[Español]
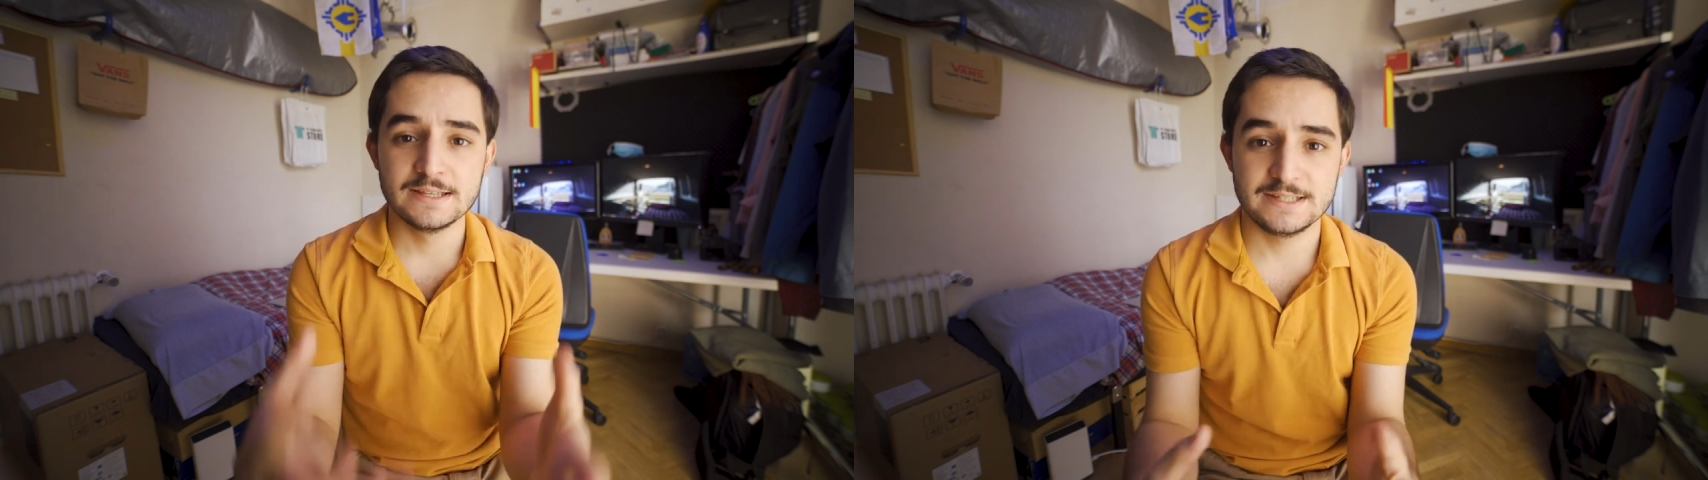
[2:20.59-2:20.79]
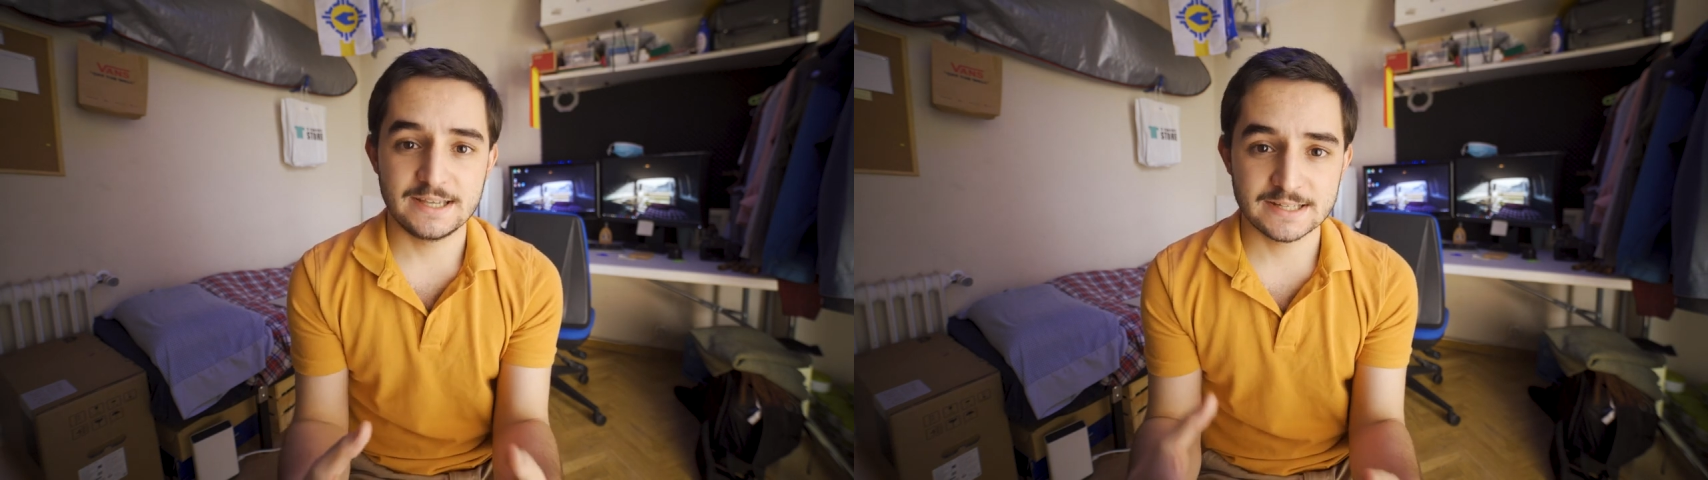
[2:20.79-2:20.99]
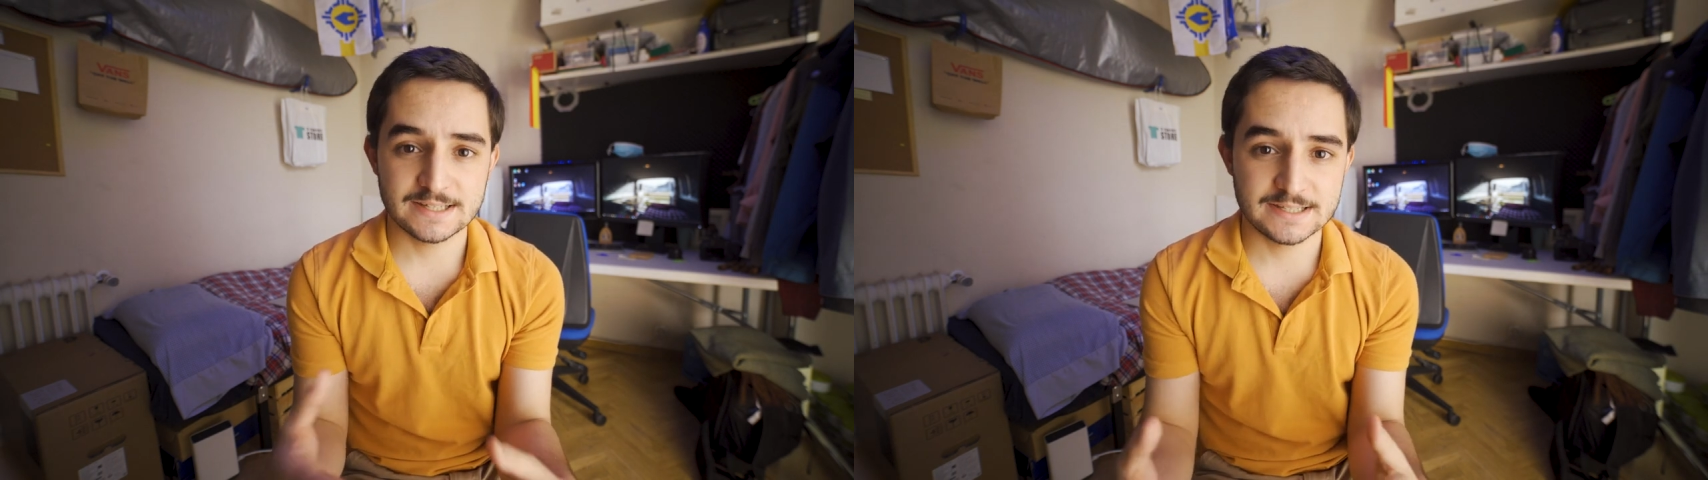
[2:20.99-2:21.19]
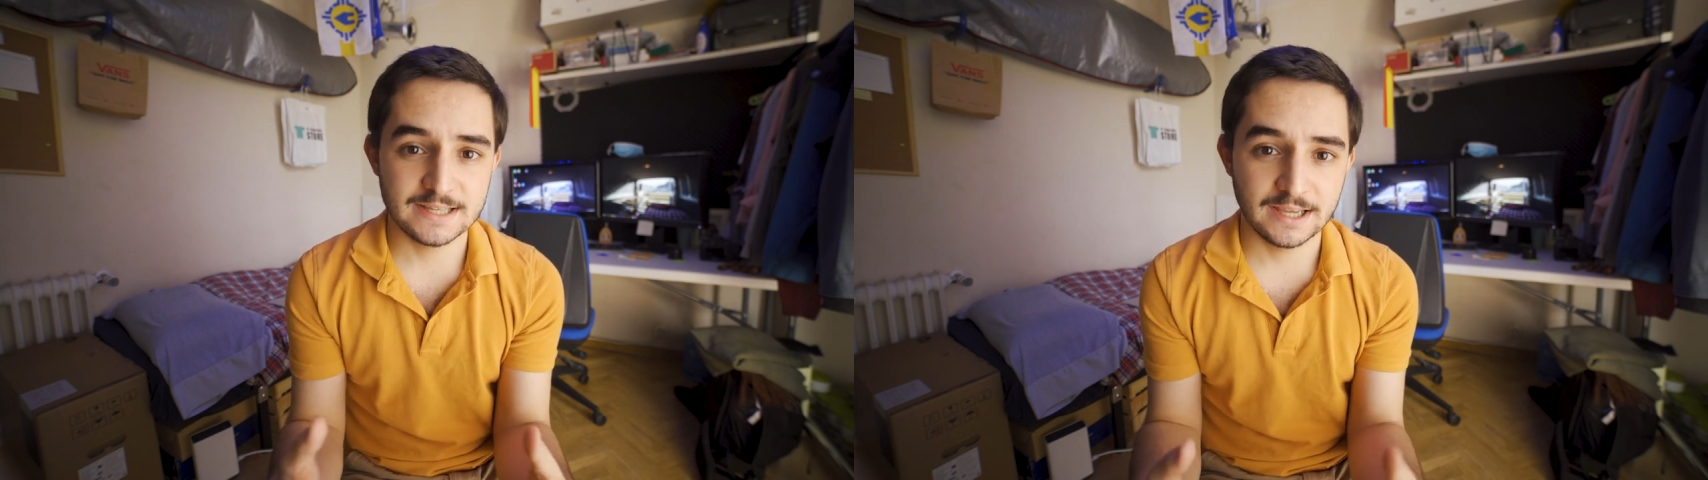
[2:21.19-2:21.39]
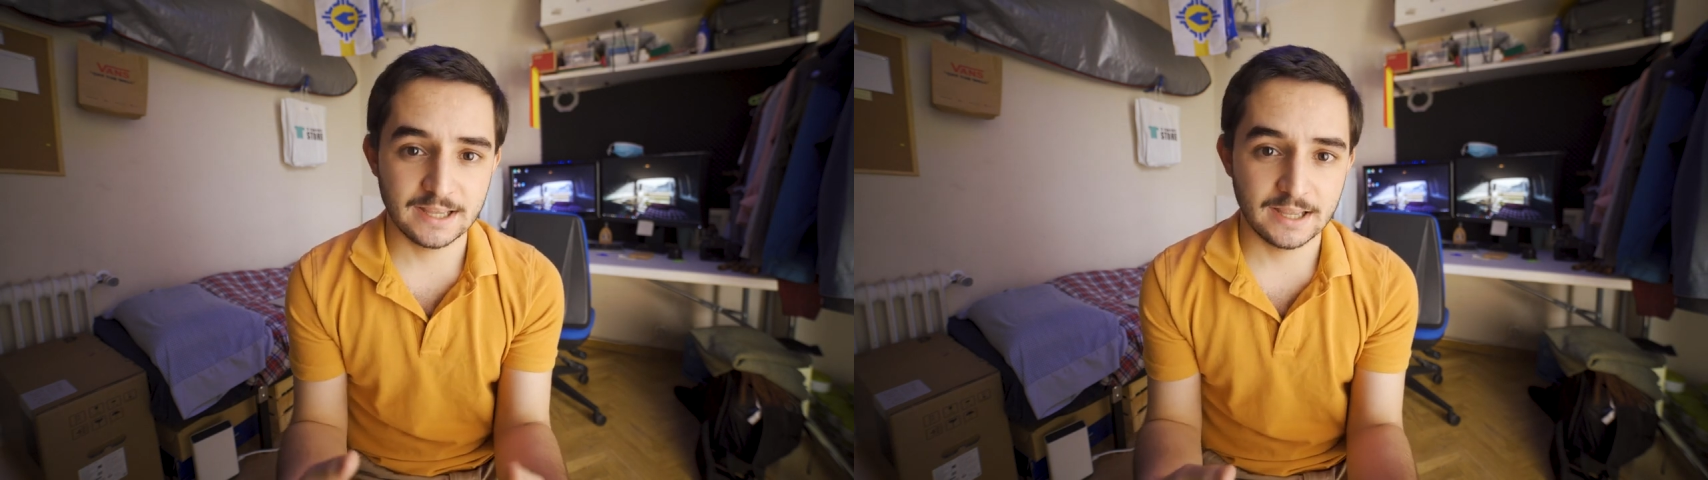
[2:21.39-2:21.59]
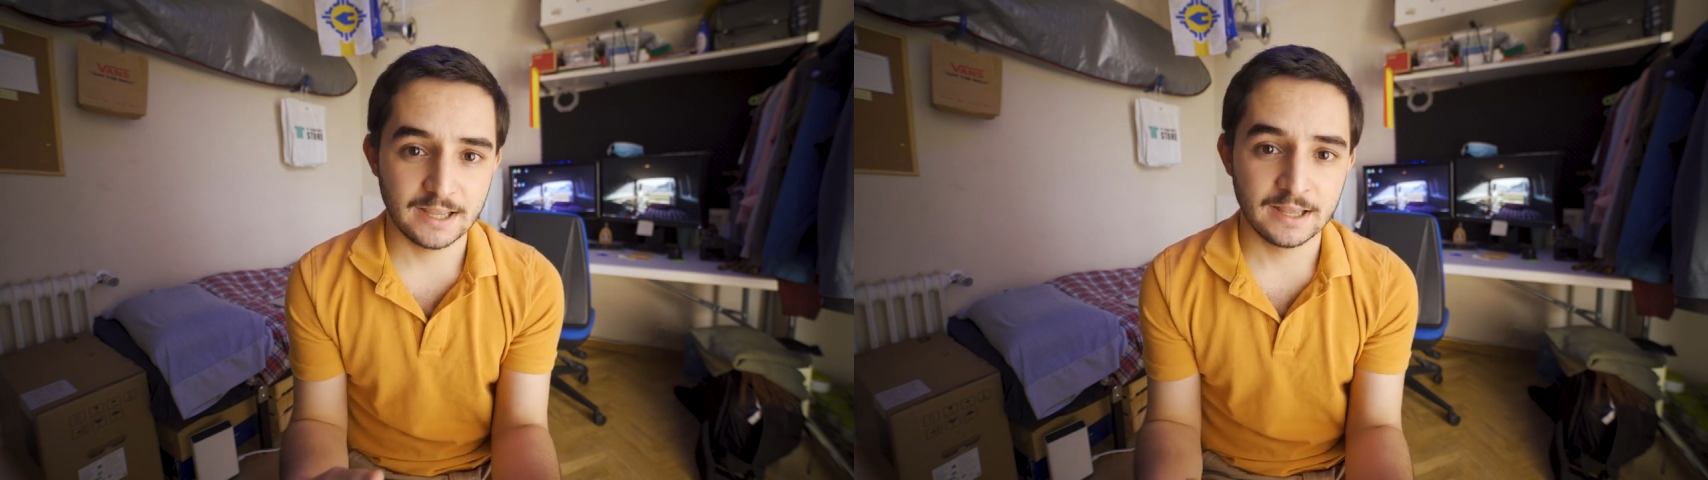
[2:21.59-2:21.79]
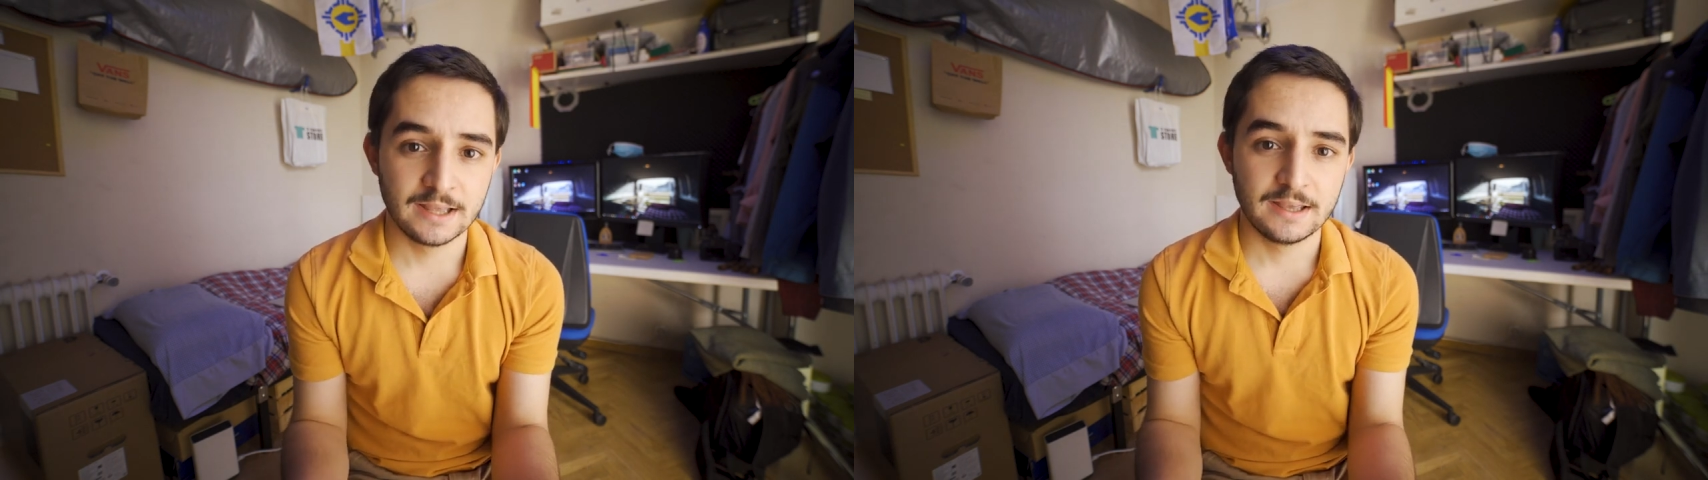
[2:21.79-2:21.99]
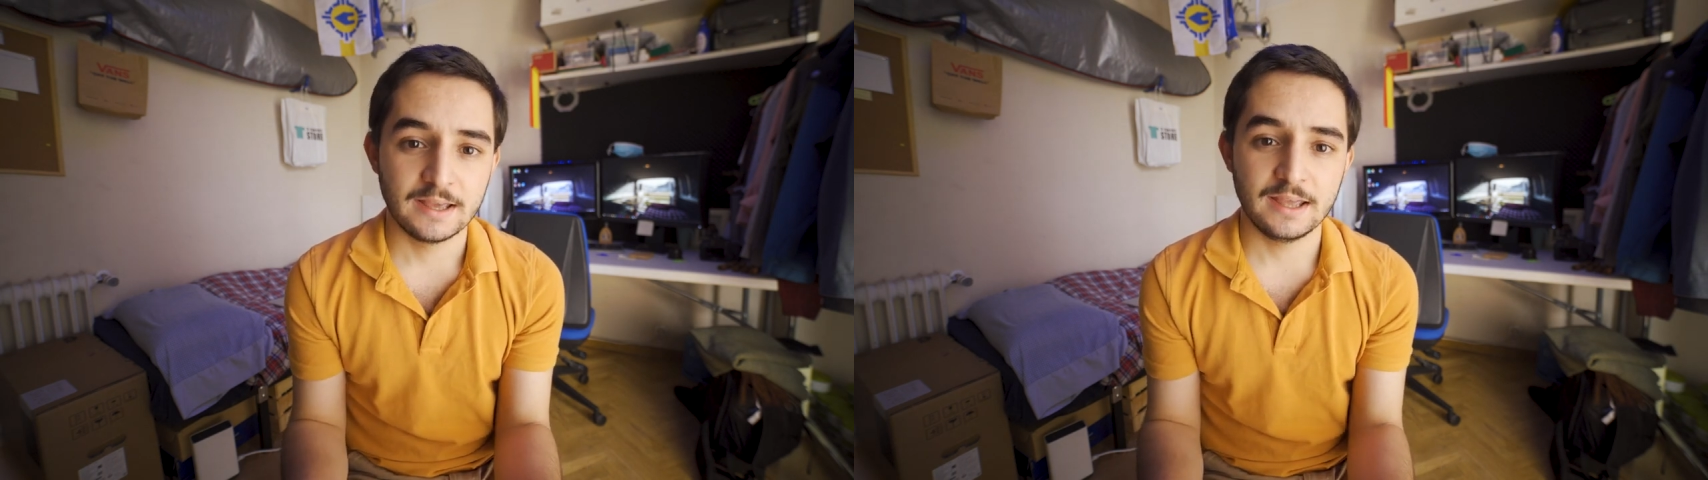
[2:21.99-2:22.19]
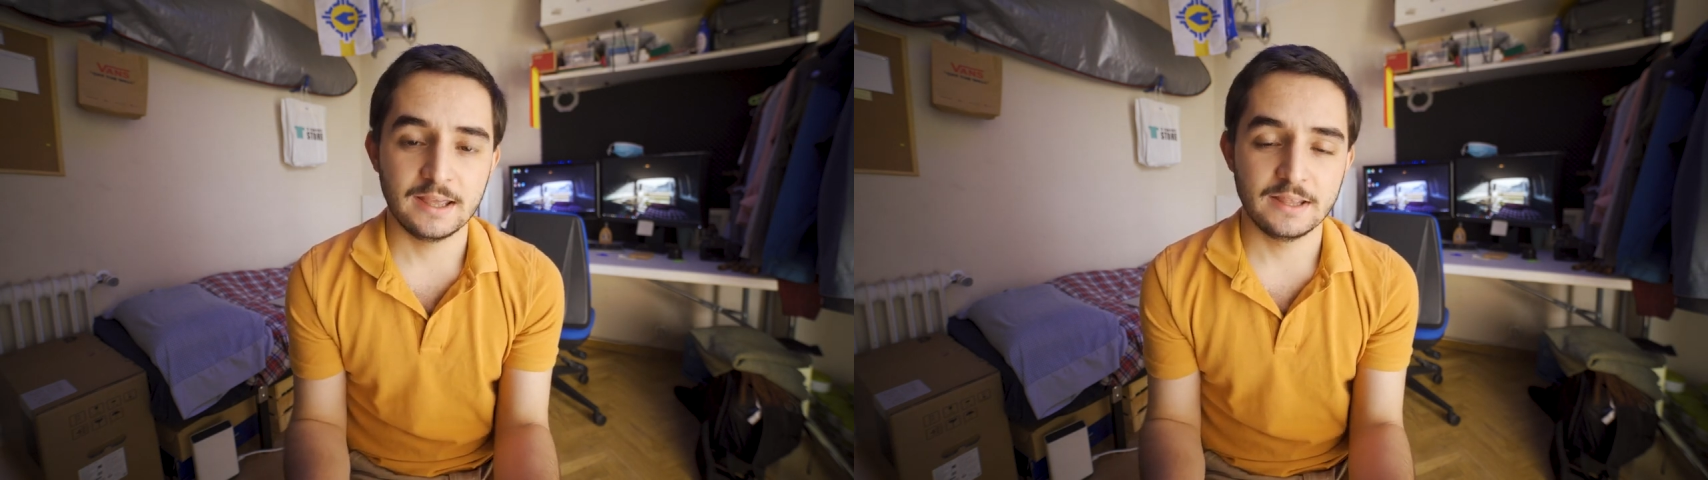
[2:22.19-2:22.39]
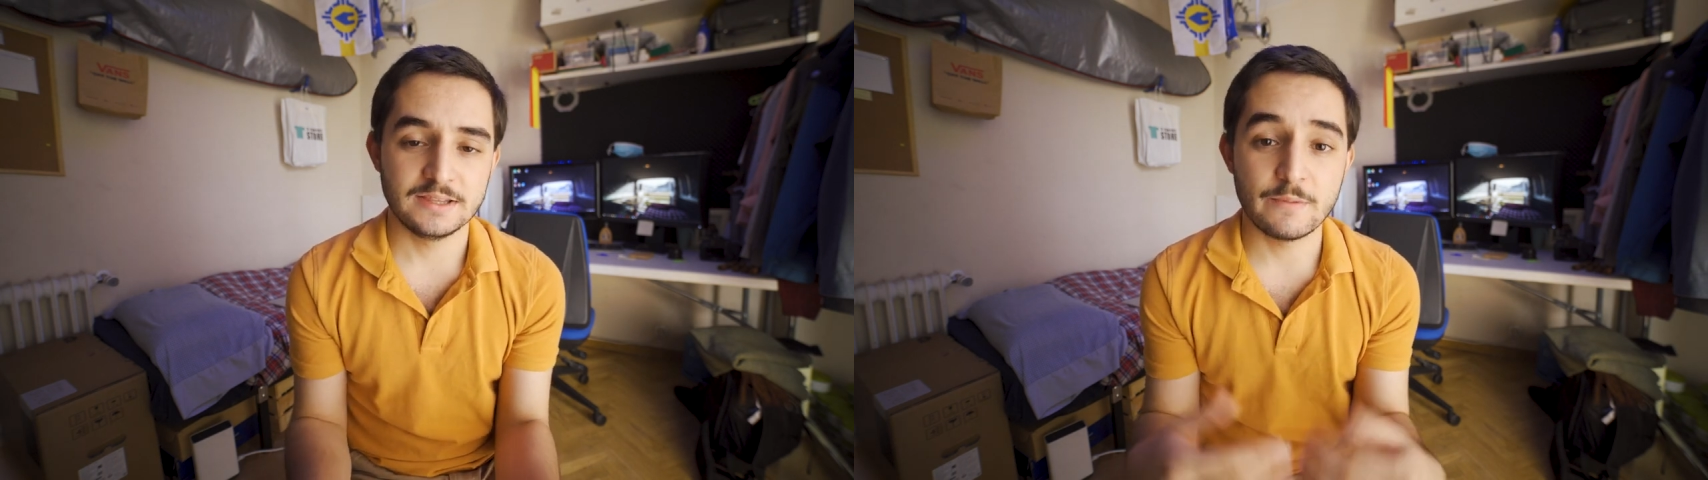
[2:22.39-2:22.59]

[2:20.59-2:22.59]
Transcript: sí que se sigue eh,